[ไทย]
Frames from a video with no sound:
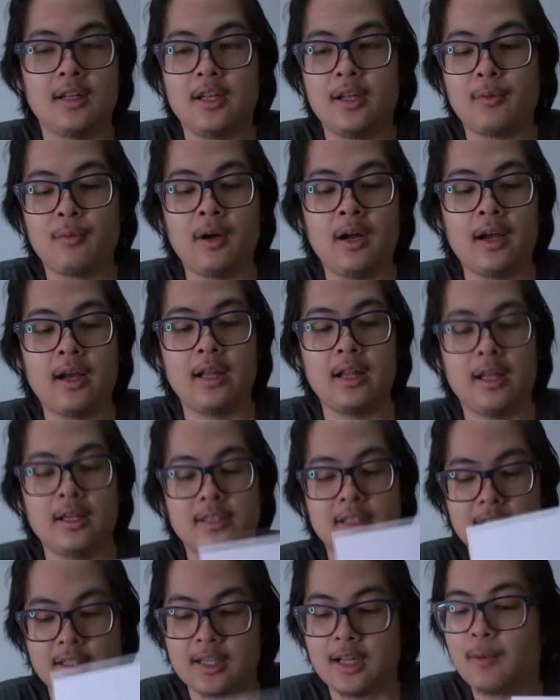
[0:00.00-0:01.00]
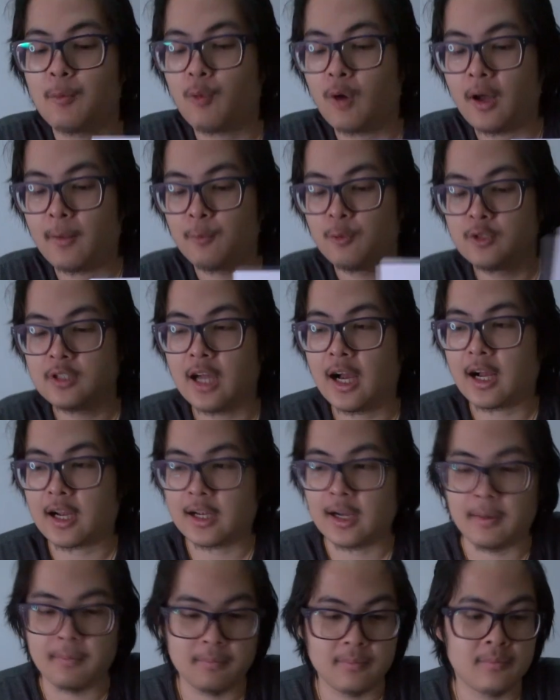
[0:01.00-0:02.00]
เรียกว่าไงล่ะอยากจะทำความรู้จัก
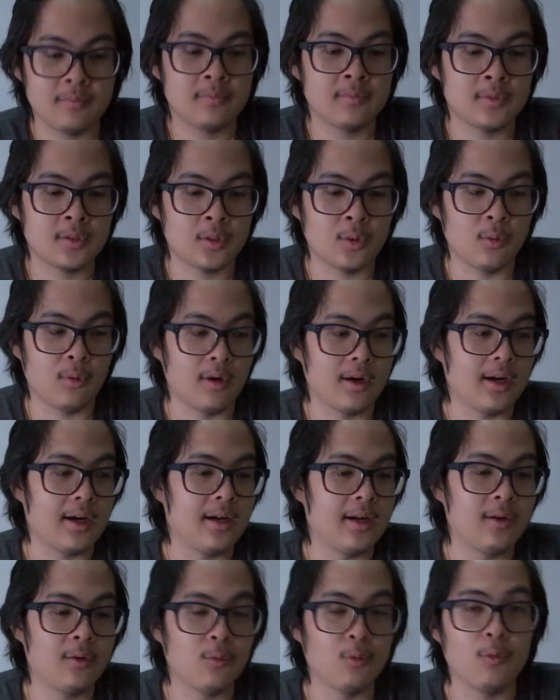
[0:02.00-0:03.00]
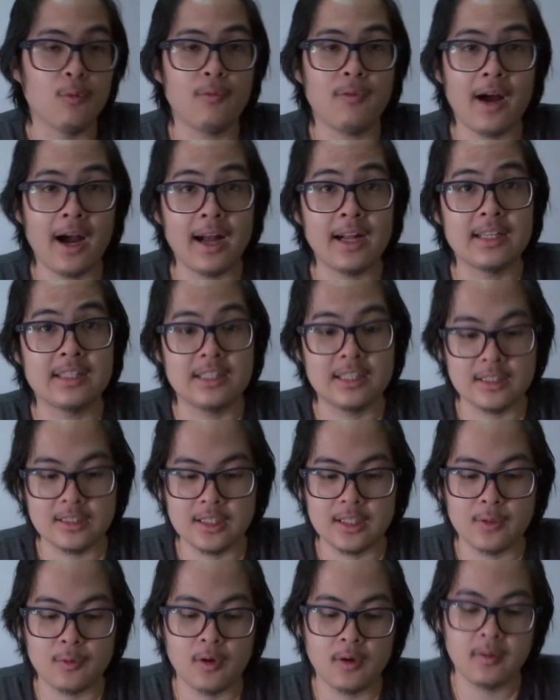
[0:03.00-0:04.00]
กับตัวหูฟังจ
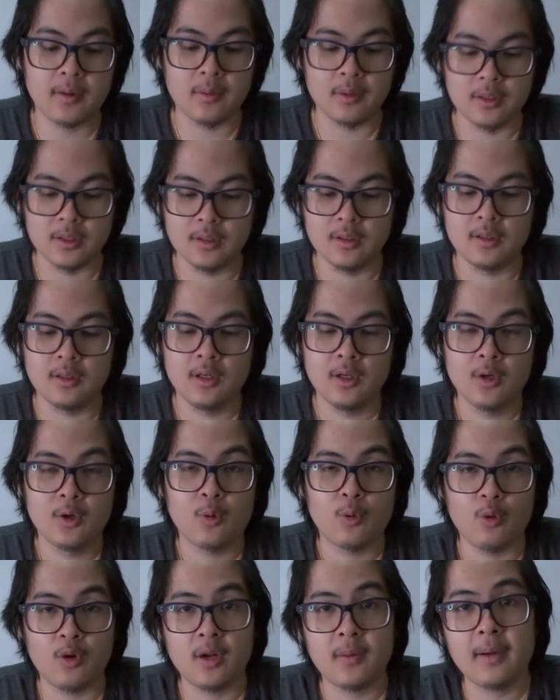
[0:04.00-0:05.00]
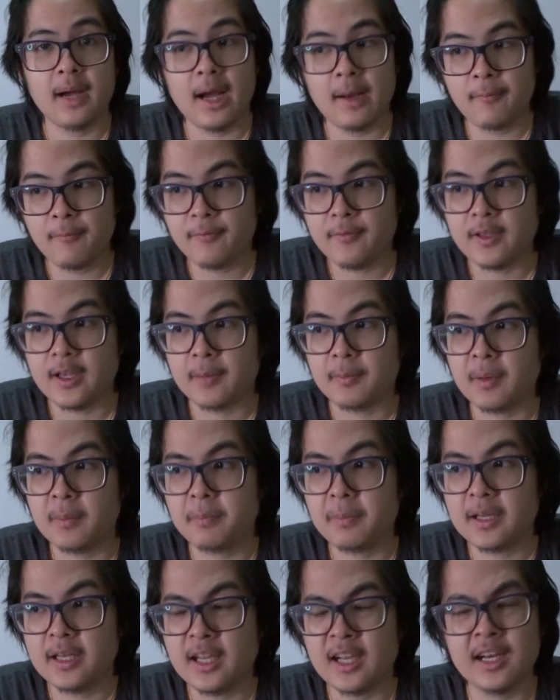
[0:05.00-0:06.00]
ริงๆ ว่าแบบเออคุณภาพเสียงมัน
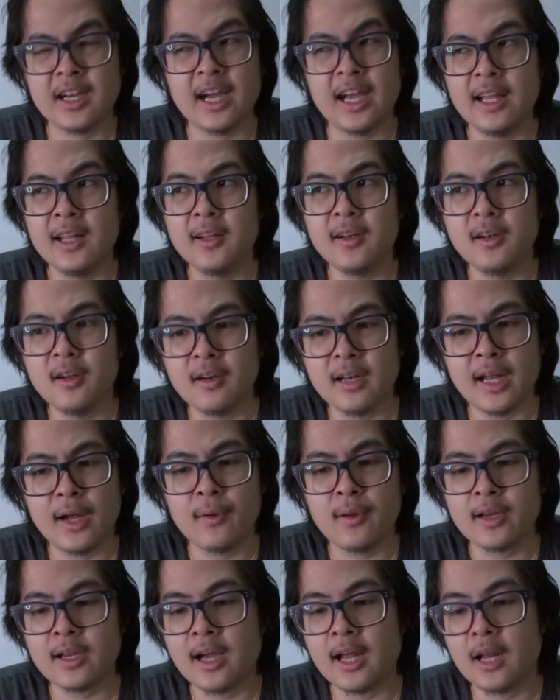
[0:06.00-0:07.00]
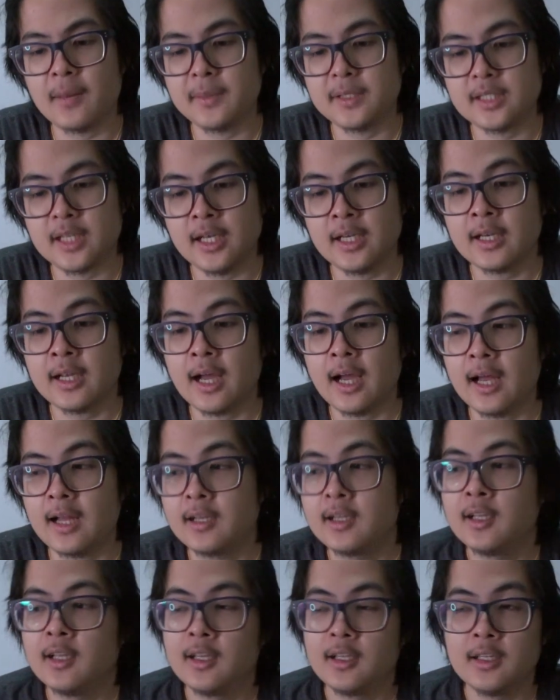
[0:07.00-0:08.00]
เป็นยังไงลึกๆแล้วในการเอาไปใช้งาน
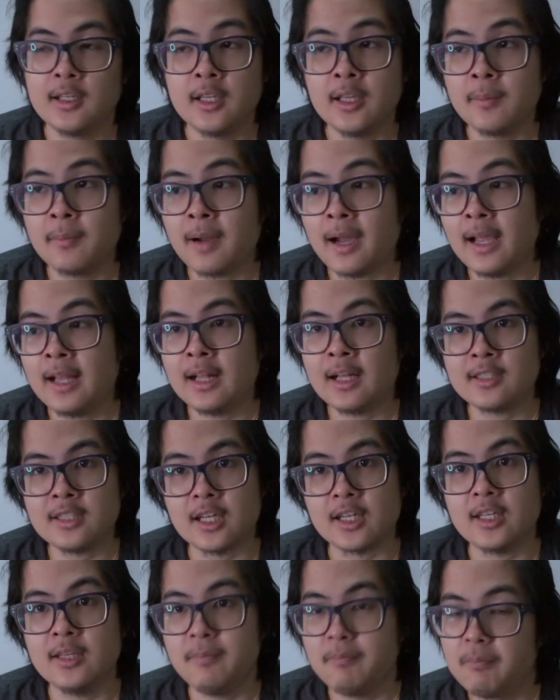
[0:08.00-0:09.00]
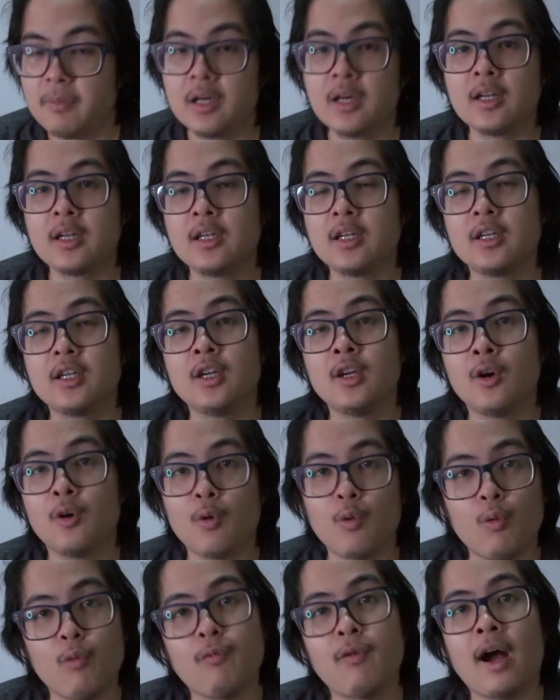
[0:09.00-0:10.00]
ดีไหมหลังจากที่เบิร์น
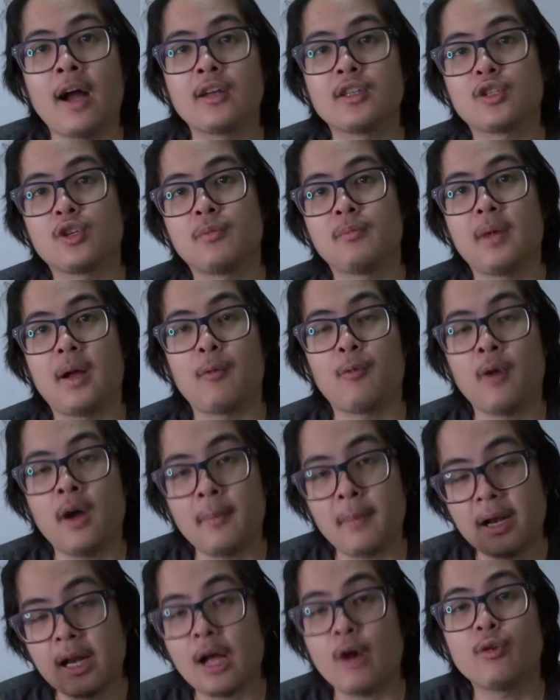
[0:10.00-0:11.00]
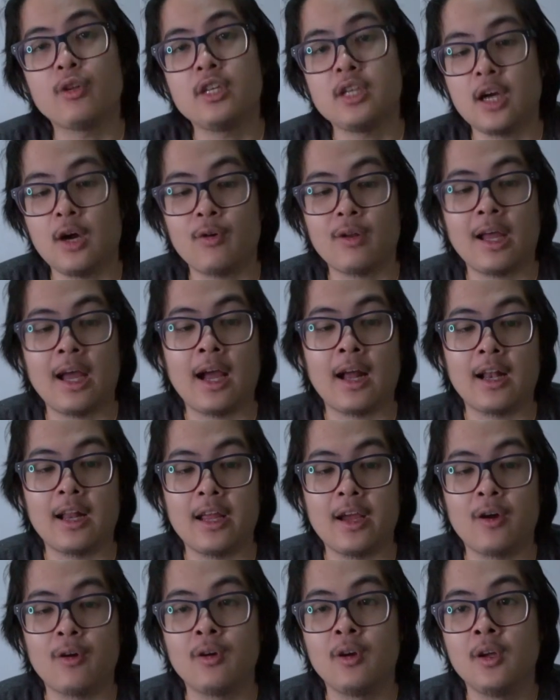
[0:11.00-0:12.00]
หูฟังจนแบบว่ามันเข้าที่เข้าทาง
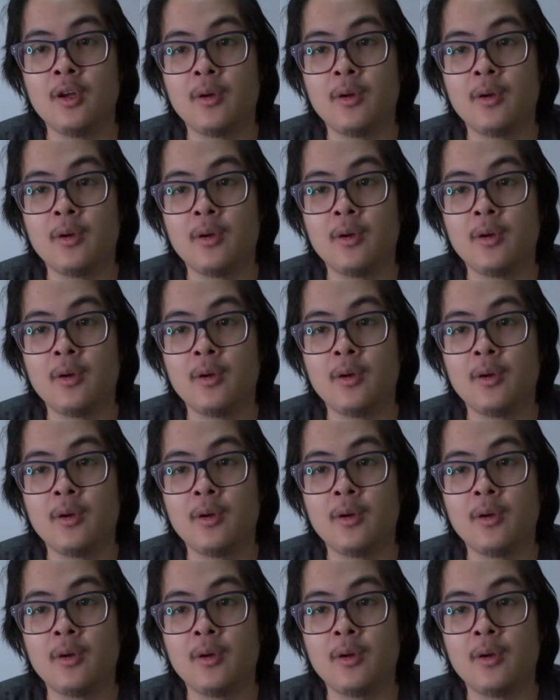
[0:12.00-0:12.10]
แล้ว